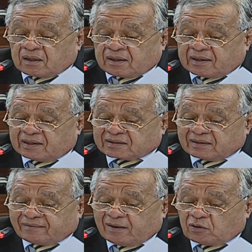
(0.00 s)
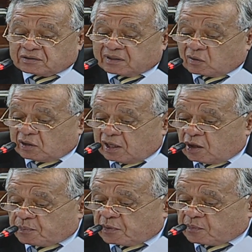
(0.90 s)
El trabajo
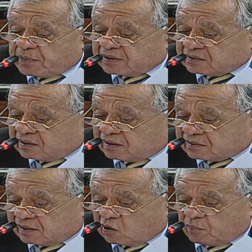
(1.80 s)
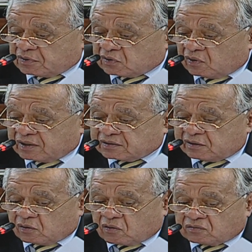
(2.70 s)
desarrollado por parte de esta comisión ha
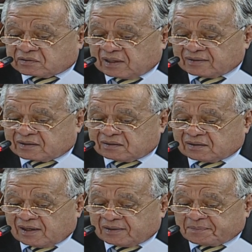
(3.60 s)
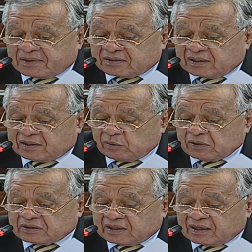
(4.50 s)
sido constante y se ha mantenido
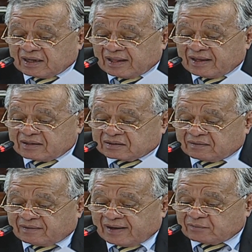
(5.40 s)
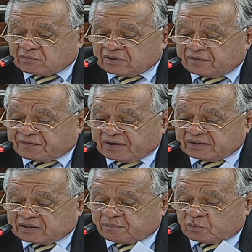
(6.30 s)
integrada y trabajando en
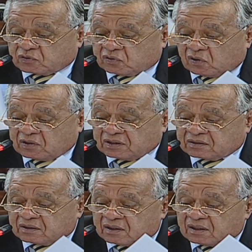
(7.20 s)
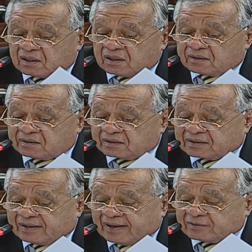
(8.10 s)
diferentes mociones,
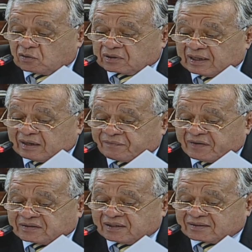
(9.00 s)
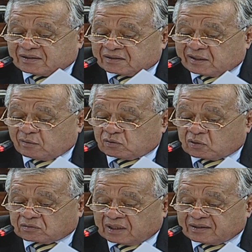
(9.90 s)
detallando que a la fecha existen un
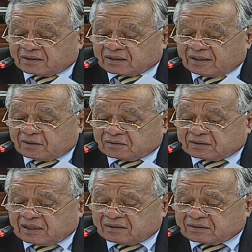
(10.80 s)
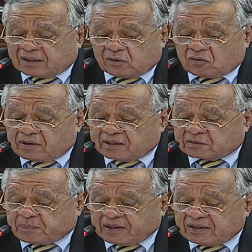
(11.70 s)
total de 31
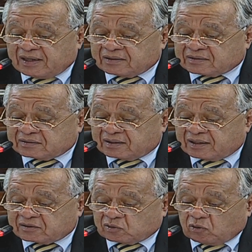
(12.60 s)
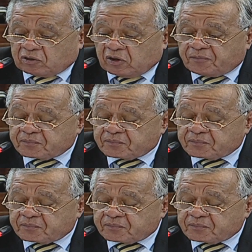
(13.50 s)
expedientes en estudio,